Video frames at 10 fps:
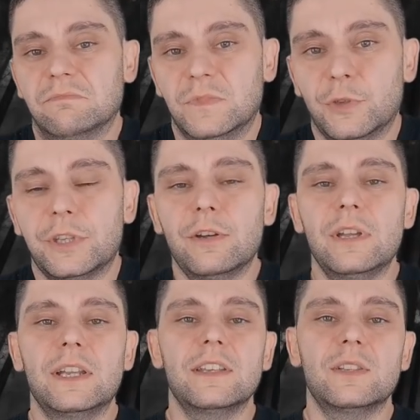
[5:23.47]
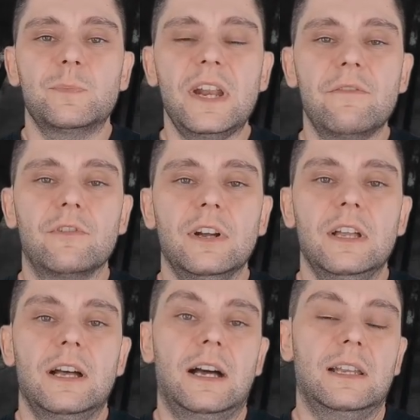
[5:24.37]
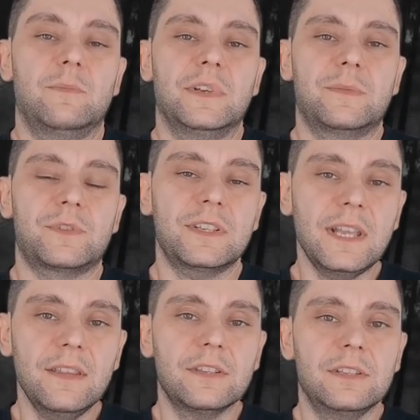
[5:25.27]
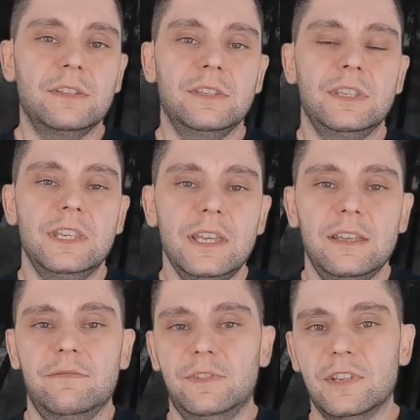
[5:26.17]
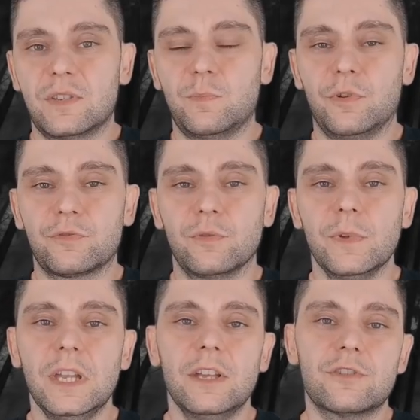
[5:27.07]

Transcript: do tego, jakie jest prawo ale bez przesady, nie w ten sposób,